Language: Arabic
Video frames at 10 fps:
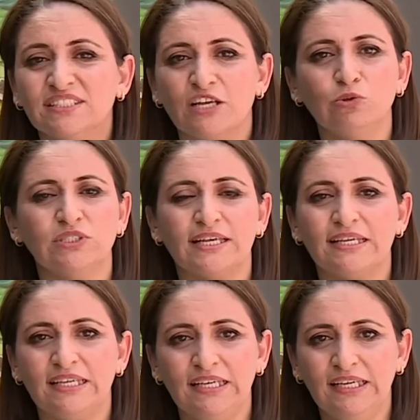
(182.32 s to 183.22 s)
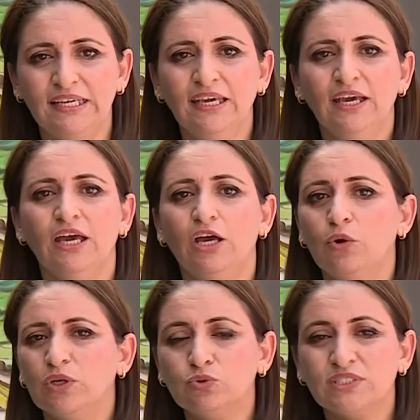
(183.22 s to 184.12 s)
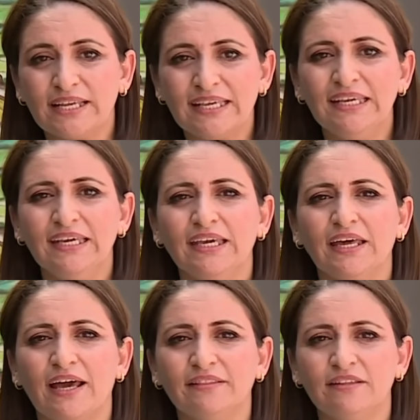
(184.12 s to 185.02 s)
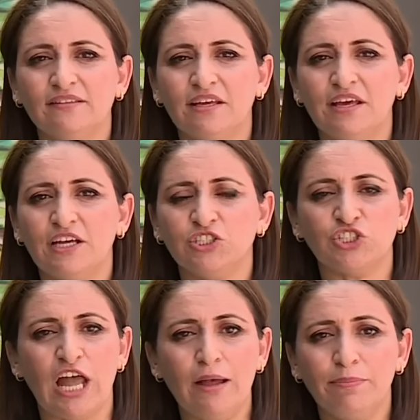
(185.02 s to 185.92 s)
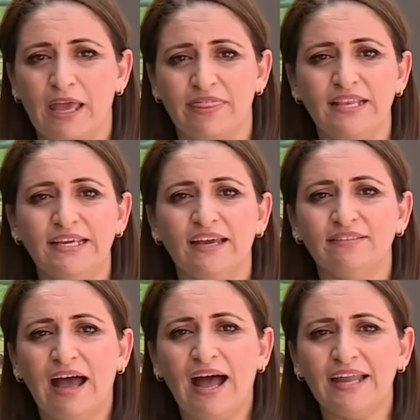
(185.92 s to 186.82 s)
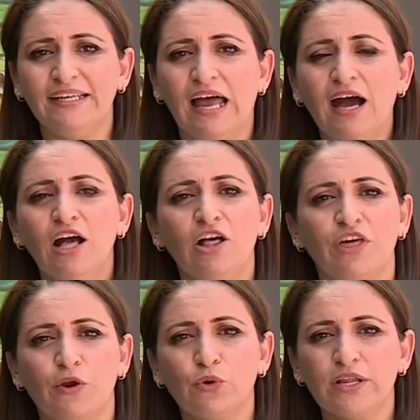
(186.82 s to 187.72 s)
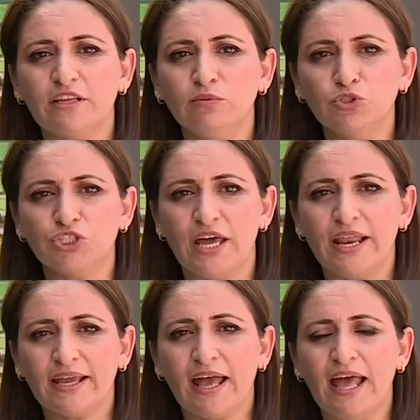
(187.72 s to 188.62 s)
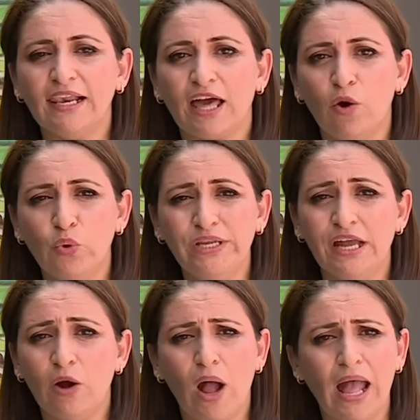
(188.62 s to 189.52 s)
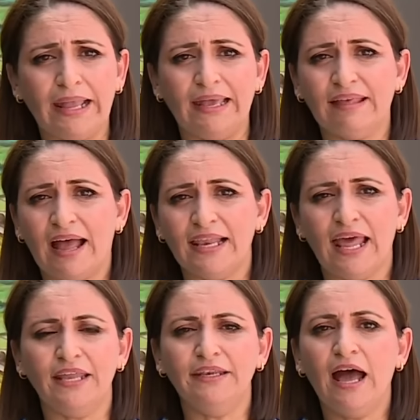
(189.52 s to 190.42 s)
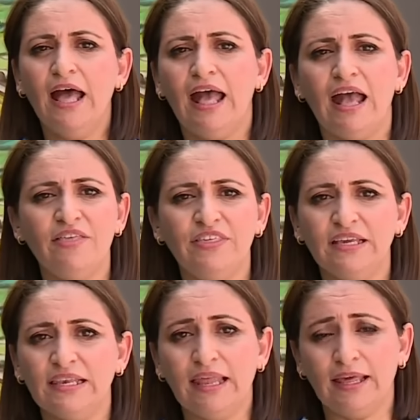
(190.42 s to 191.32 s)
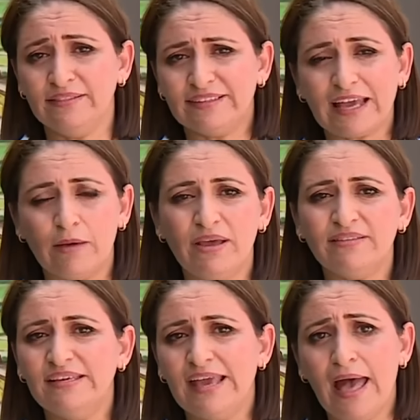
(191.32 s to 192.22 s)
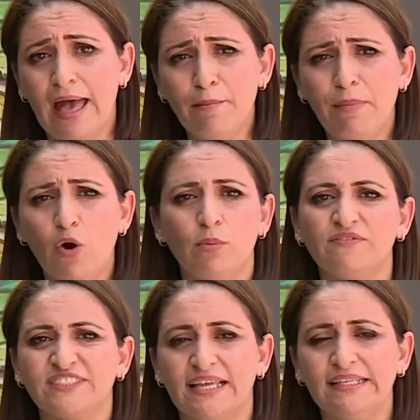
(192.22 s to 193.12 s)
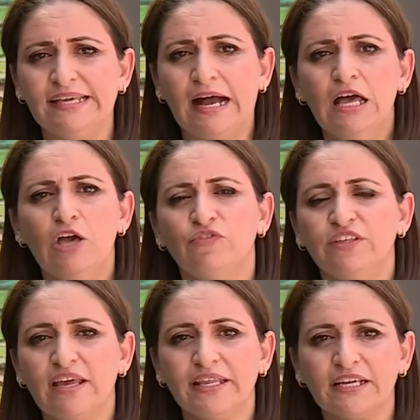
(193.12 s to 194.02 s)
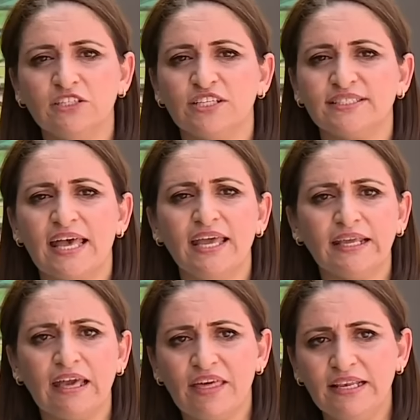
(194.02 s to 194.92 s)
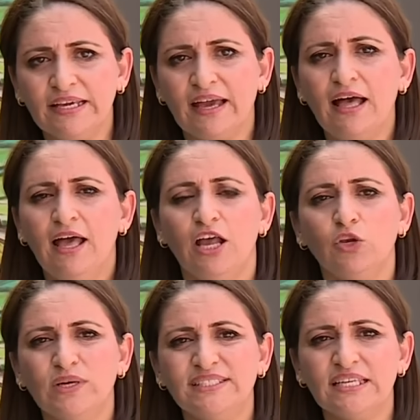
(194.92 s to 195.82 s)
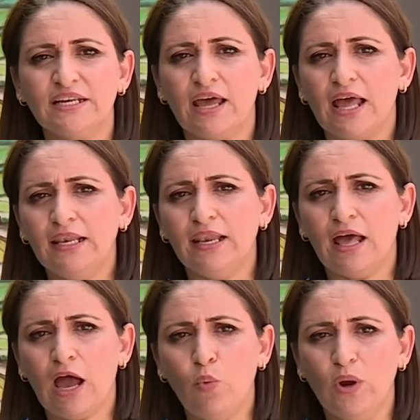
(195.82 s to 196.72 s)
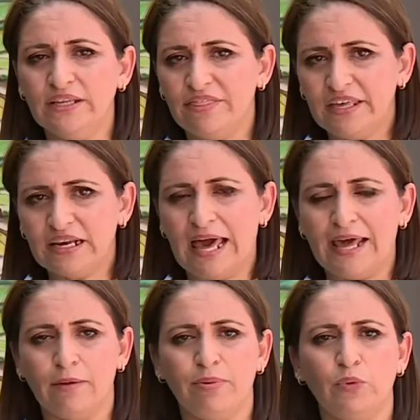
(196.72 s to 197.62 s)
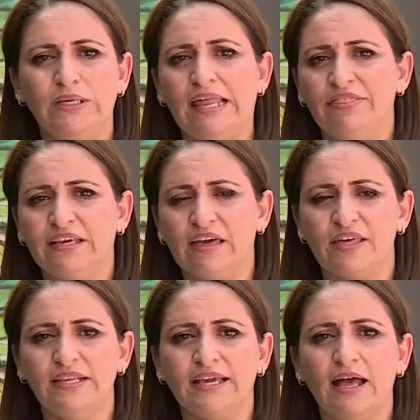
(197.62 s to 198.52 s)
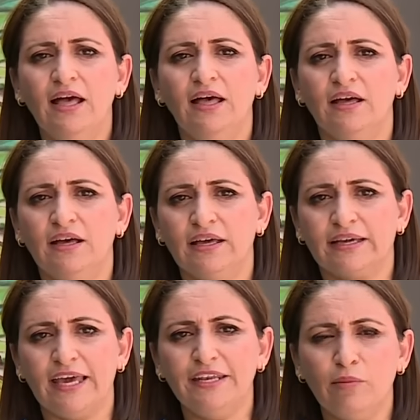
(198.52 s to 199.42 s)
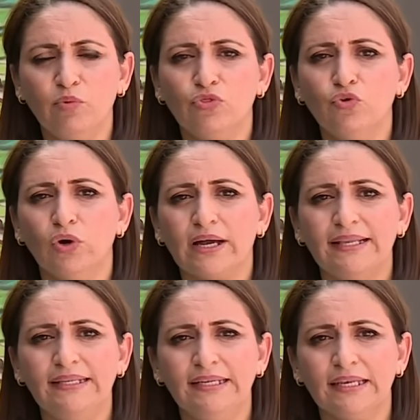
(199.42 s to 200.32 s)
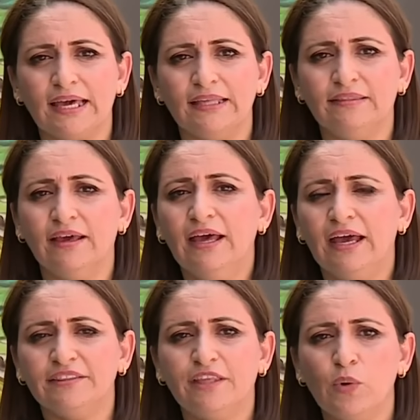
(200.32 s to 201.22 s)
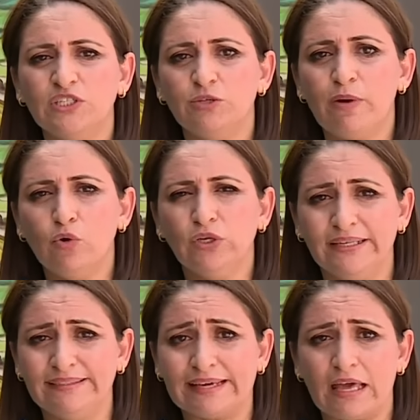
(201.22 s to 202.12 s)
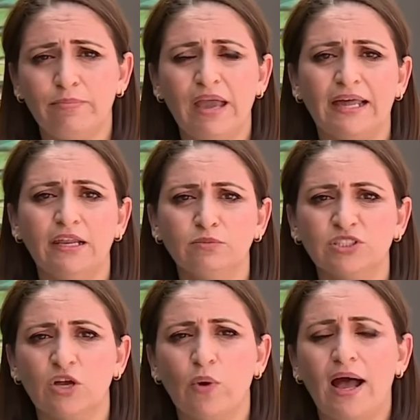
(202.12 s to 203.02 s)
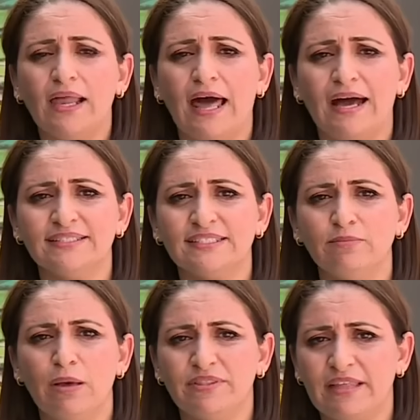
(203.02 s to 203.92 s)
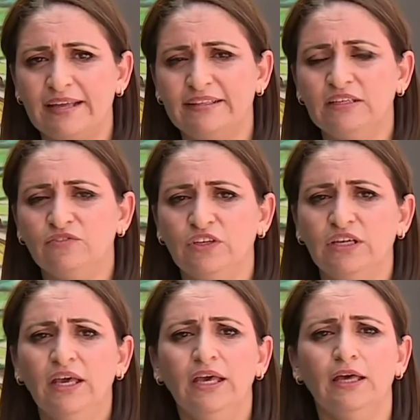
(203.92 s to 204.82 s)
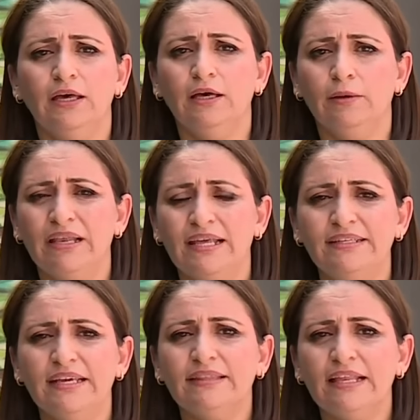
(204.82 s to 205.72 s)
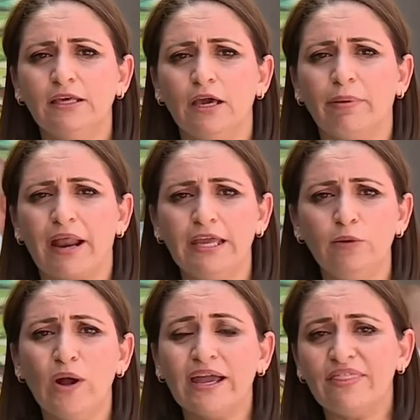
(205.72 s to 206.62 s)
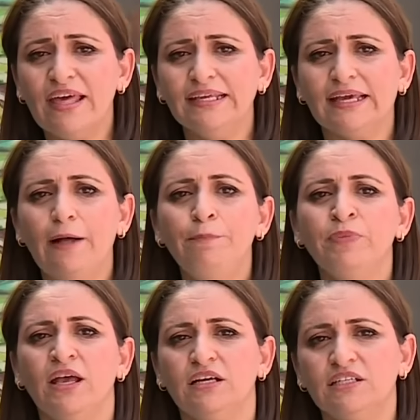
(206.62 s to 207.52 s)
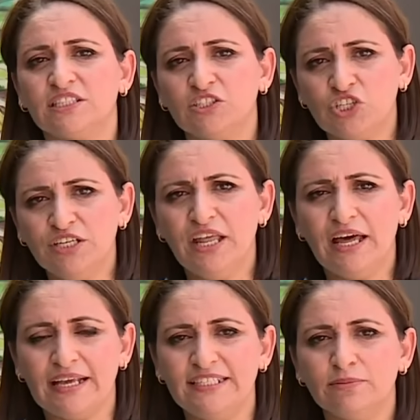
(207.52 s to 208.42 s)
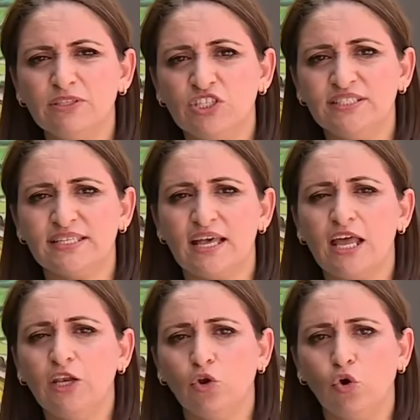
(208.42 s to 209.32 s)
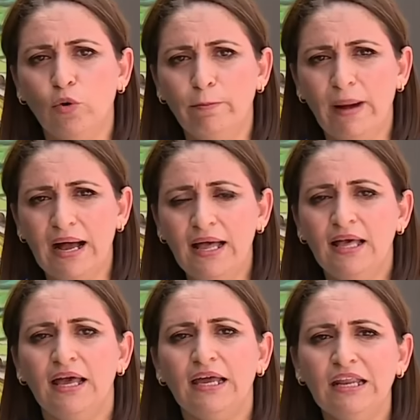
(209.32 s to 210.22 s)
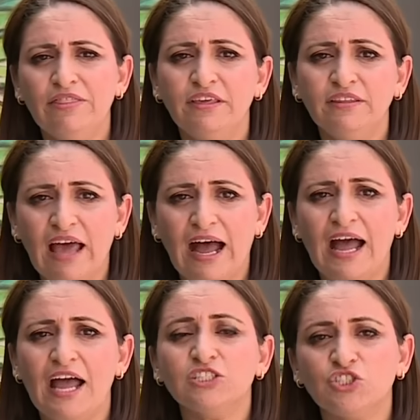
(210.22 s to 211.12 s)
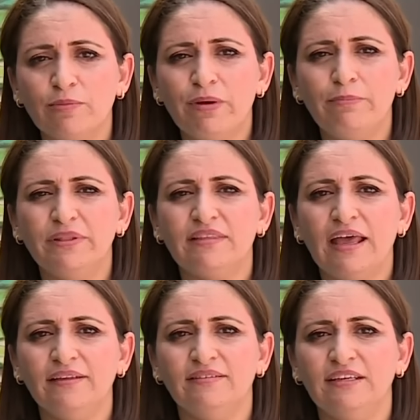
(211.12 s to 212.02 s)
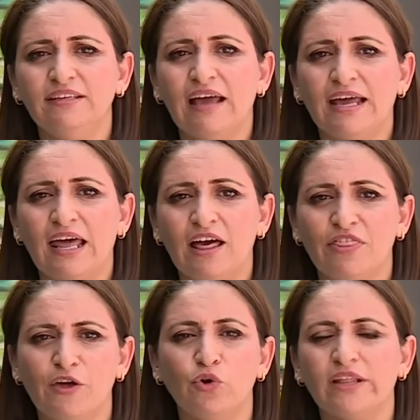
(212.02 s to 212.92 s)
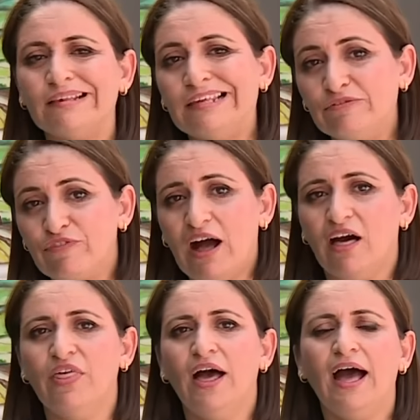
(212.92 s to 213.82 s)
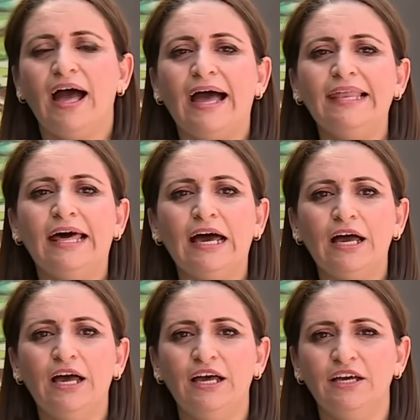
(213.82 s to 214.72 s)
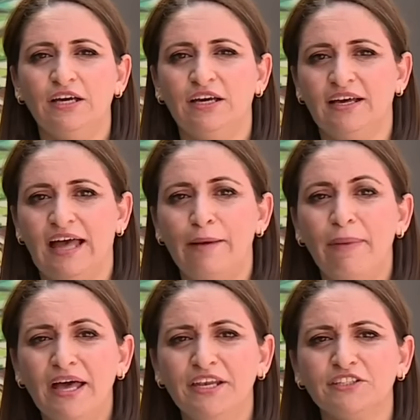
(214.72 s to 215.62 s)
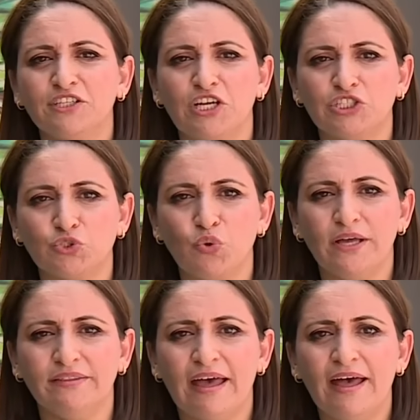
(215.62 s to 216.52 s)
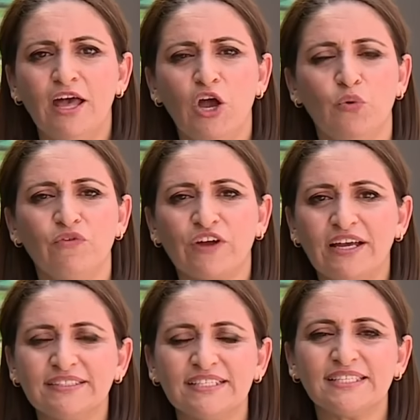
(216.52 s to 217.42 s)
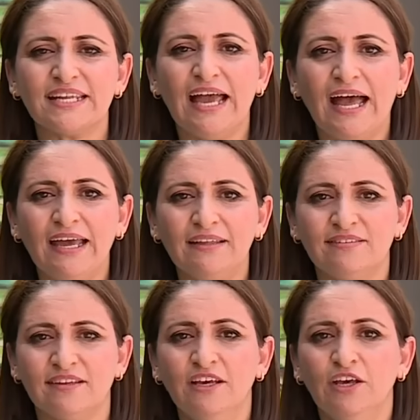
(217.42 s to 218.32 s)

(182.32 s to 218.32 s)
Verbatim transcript: سيزكيه وتزكيه إرادة الشعب كذلك دعا إلى ضرورة المشاركة القوية وأكد على أن هذه الانتخابات هي هامة ومفصلية في تاريخ الجزائر كذلك الوزير الأول نذير العربوي الذي كذلك آه، كان منذ قليل قد أدى واجبه الانتخابي على مستوى العاصمة بالتحديد في آه، بلدية دلي إبراهيم وكذلك آه، سجلنا رئيس مجلس الأمة الذي دعا الشباب بالتحديد على ضرورة الحفاظ على أمانة الشهداء وفق تصريحات